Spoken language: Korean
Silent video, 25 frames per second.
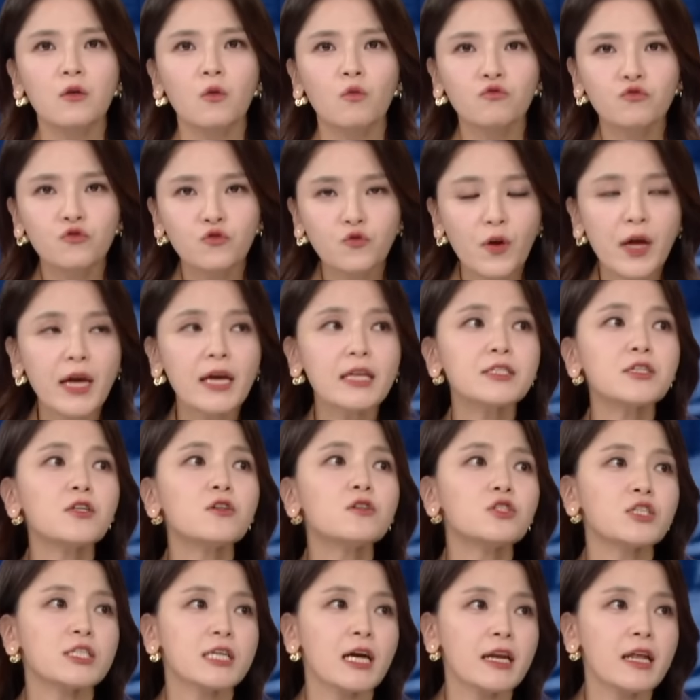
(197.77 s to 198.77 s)

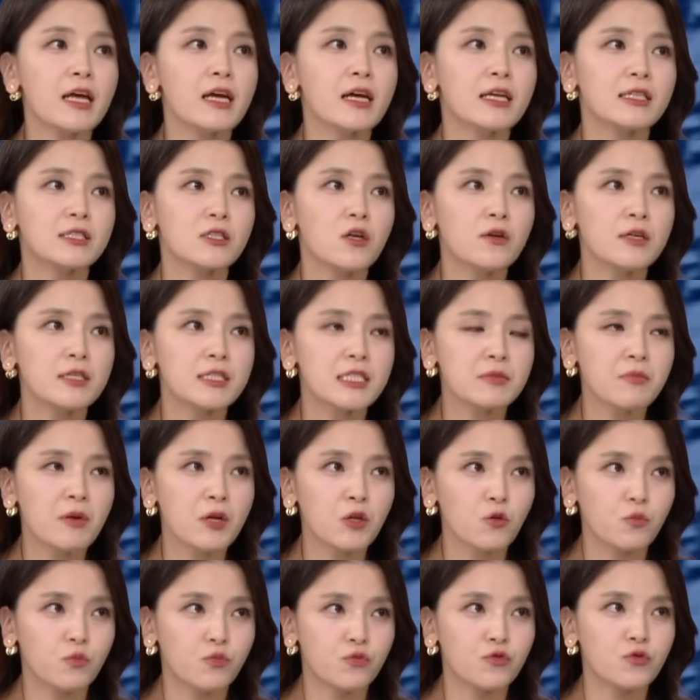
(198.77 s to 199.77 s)
우회전 차량에 서
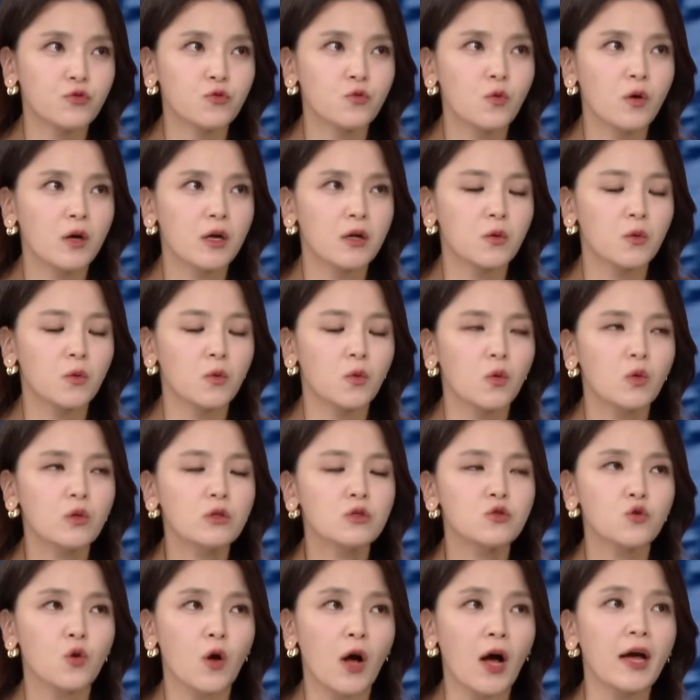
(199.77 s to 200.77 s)
있음에도 불구하고
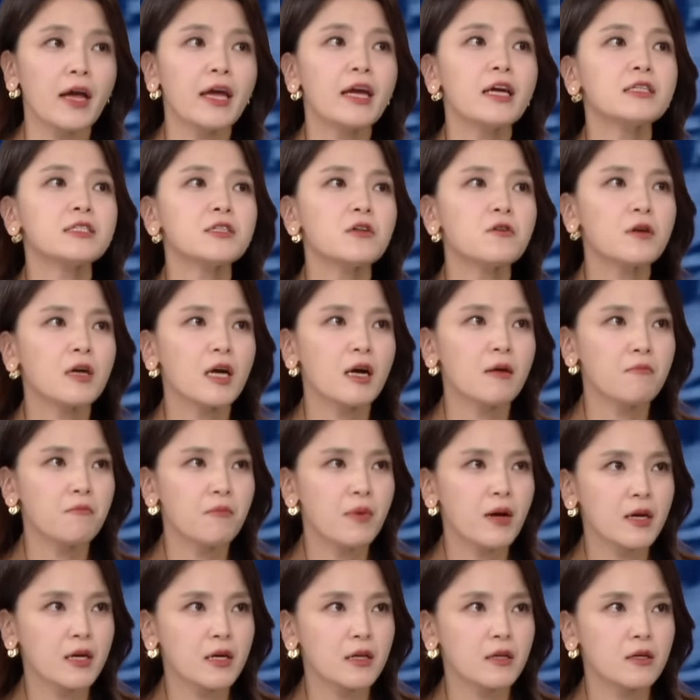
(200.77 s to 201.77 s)
좌회전
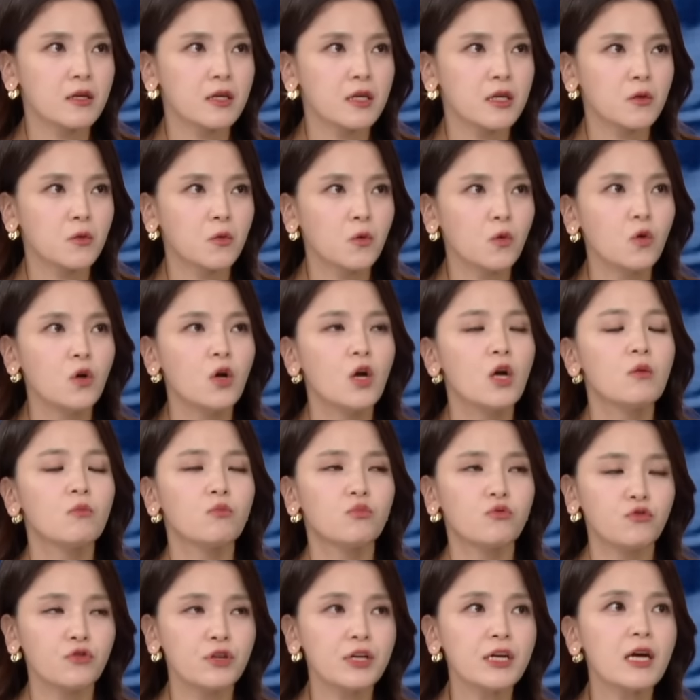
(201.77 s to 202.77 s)
깜빡이를 켜고
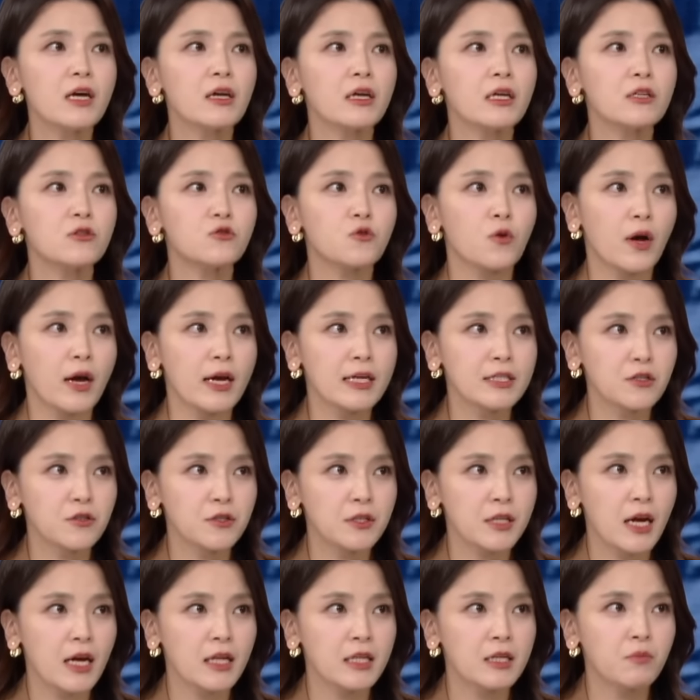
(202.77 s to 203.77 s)
무리하게
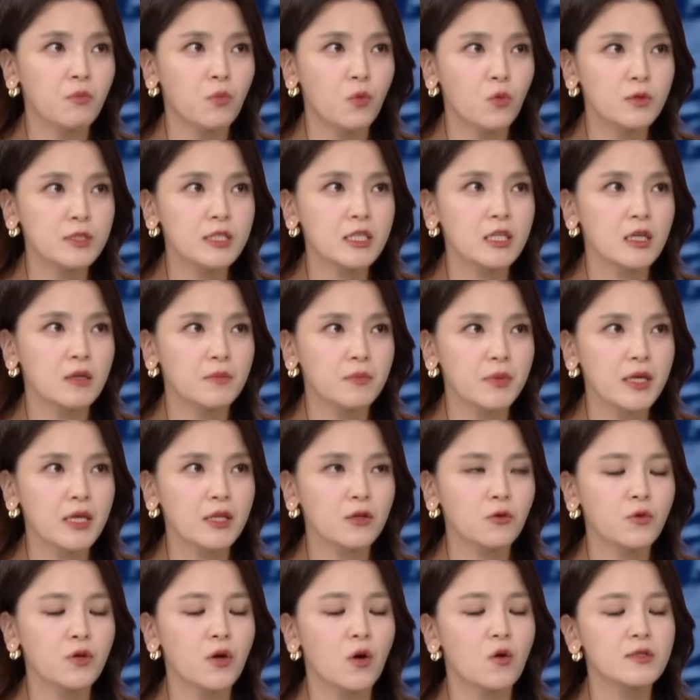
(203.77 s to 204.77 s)
좌회전을 하는 모습이
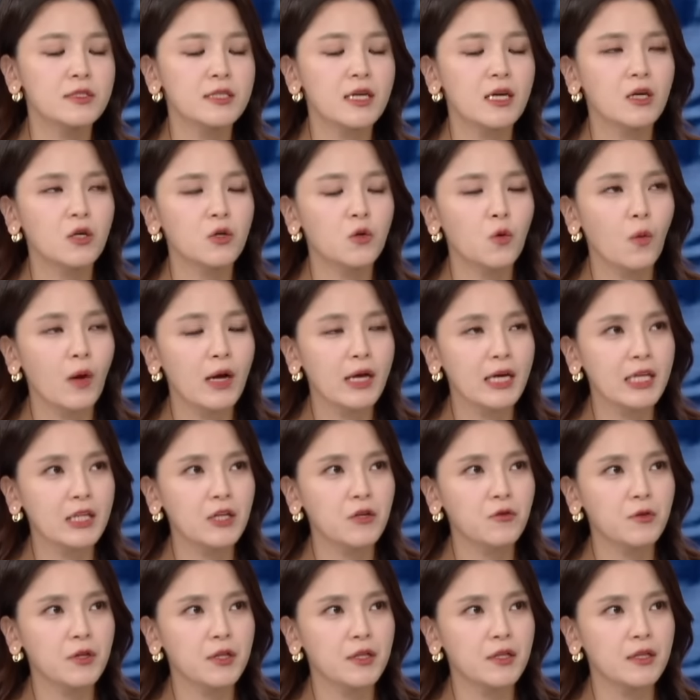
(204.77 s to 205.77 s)
또 영상으로
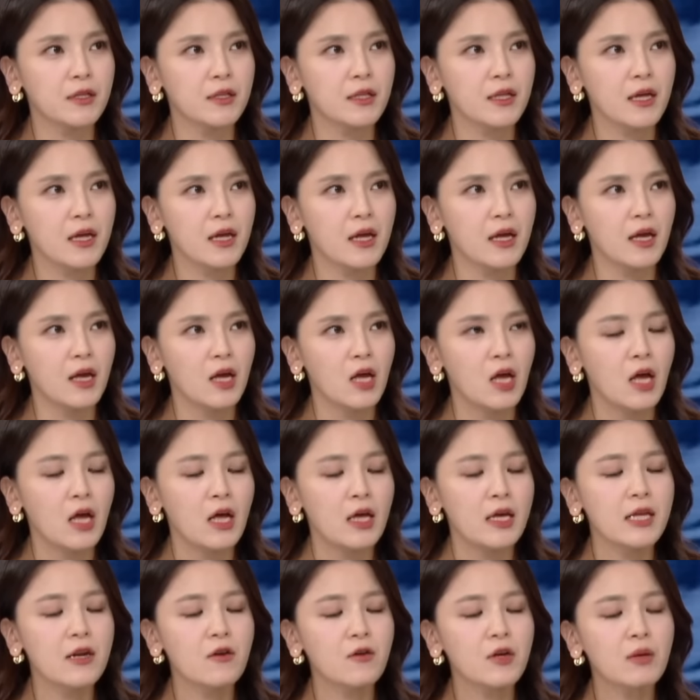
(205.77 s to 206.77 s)
확인이 됐는데
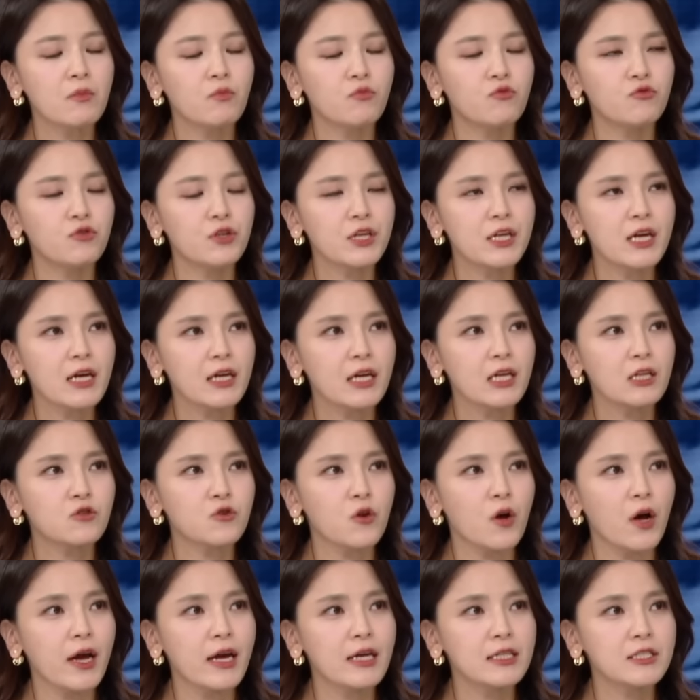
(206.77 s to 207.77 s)
이렇게 무리하게
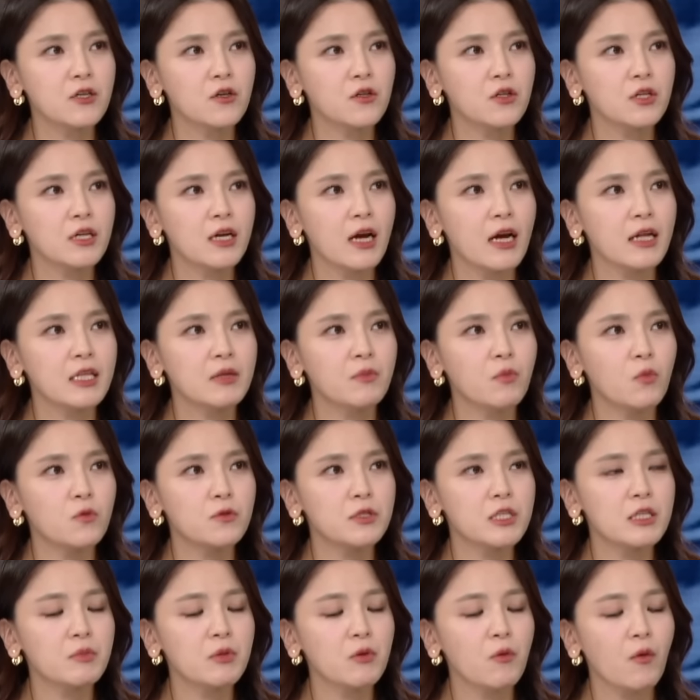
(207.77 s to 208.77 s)
좌회전을 하는
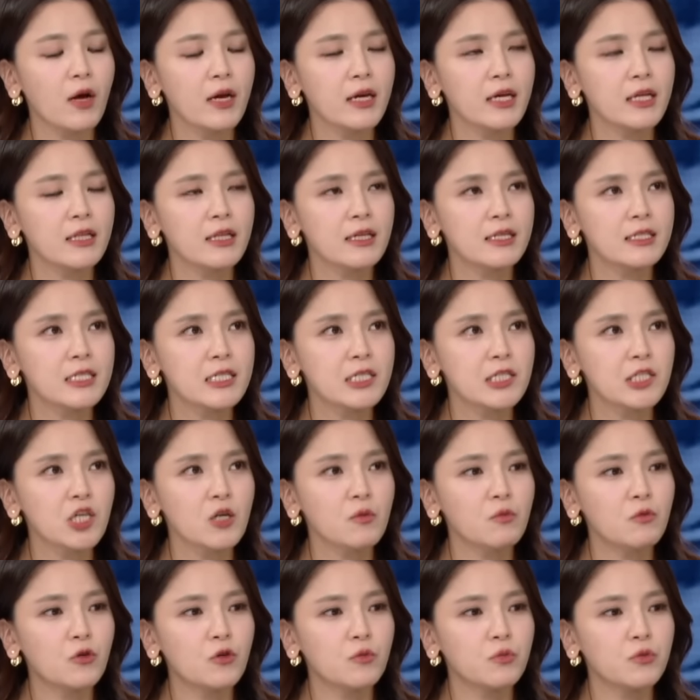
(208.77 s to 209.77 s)
모습이 확인된
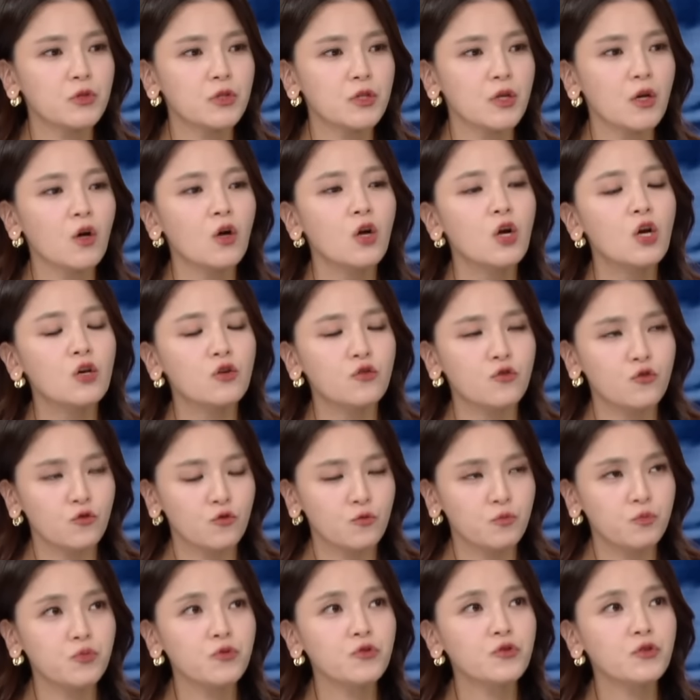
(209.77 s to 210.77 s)
시점으로부터
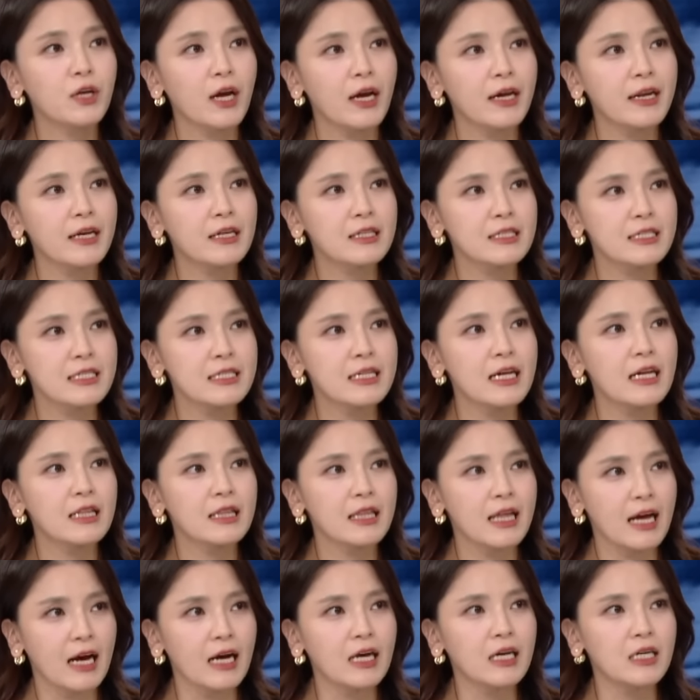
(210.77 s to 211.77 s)
6분가량 지난
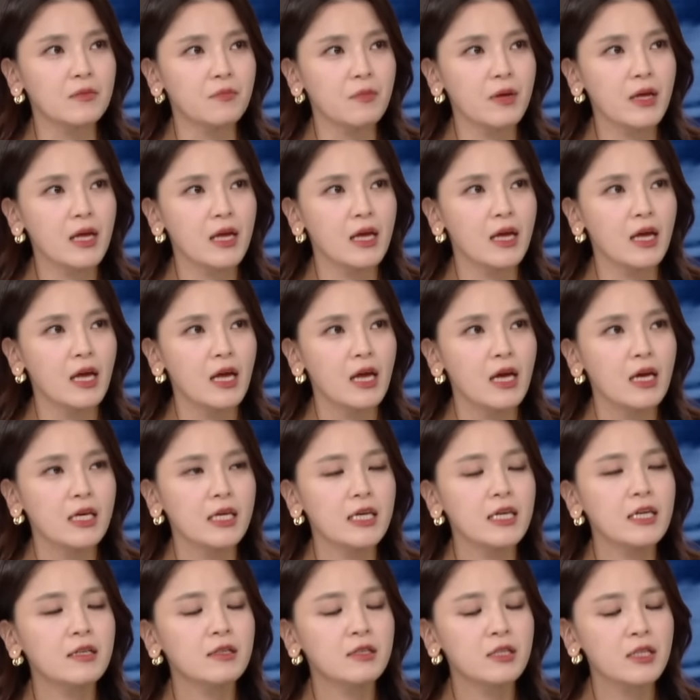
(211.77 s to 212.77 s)
다음에
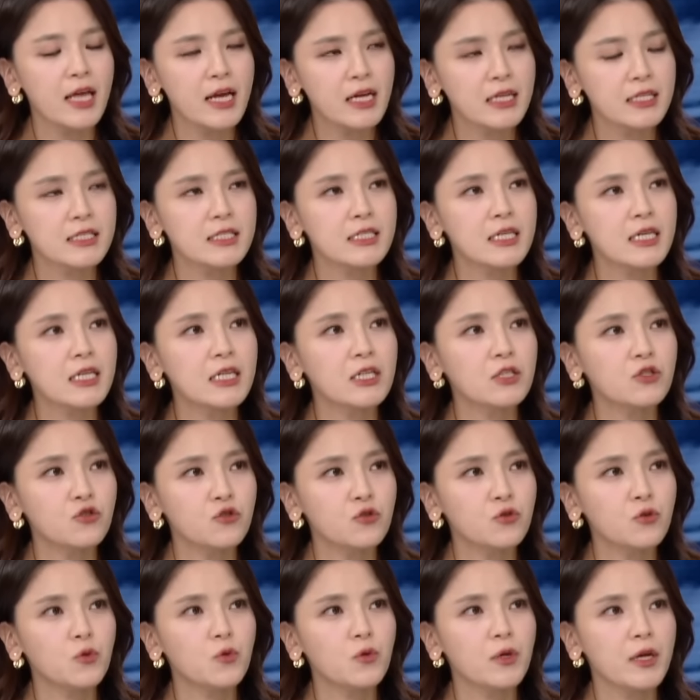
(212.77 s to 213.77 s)
이 택시를
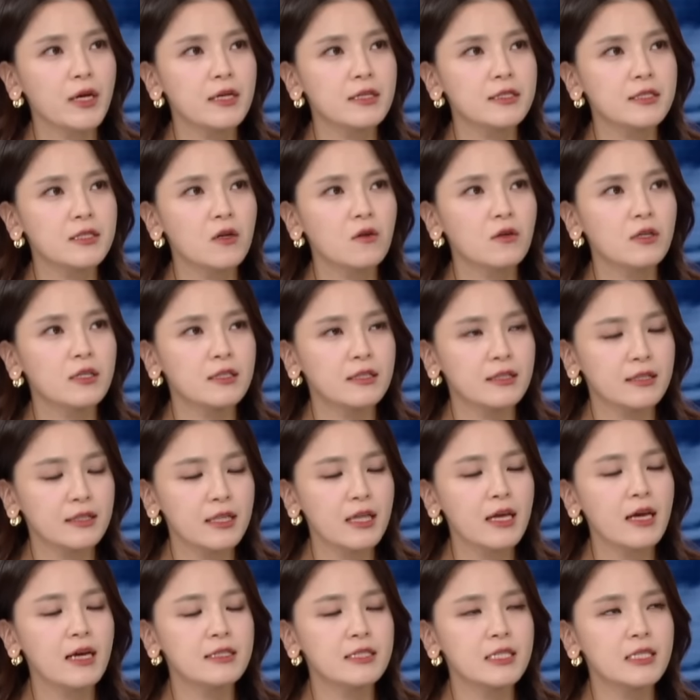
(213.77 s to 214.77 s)
추돌해서
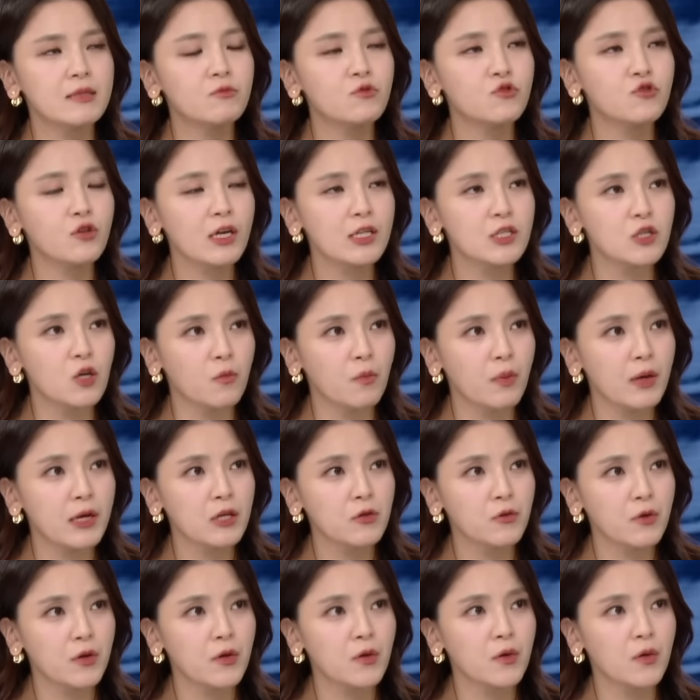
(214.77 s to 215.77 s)
그때 이제 음주가 적발이
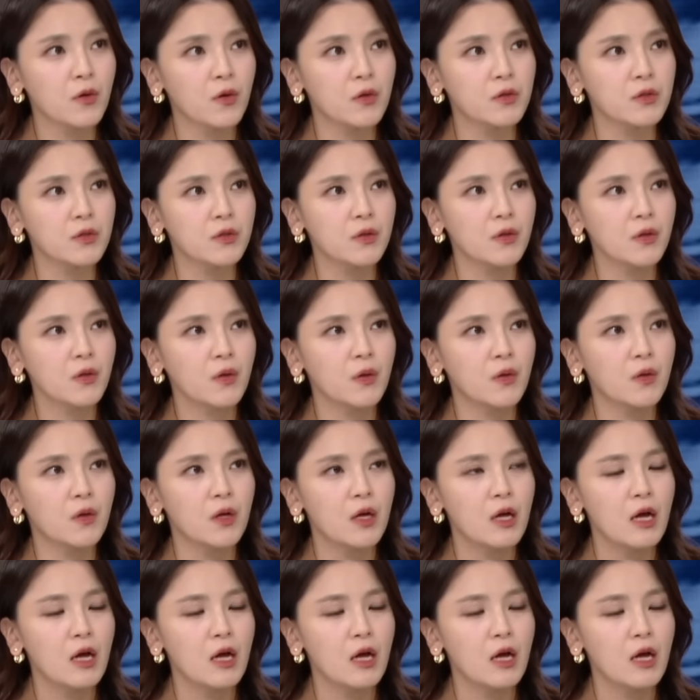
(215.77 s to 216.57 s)
되었거든요.